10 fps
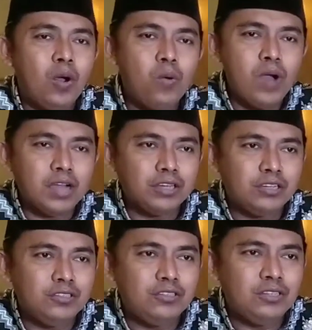Oh
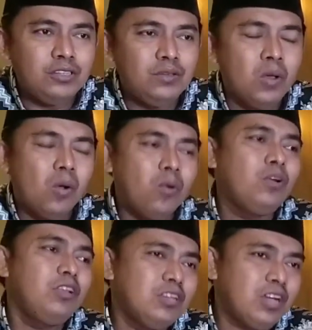ada di sini,
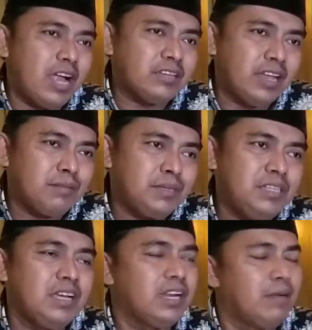oh ini keadaan
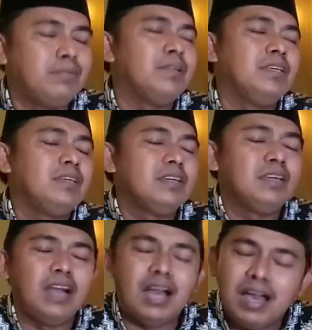meninggal nggak boleh,
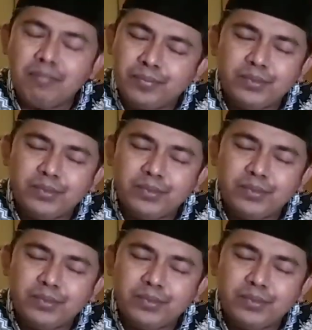nggak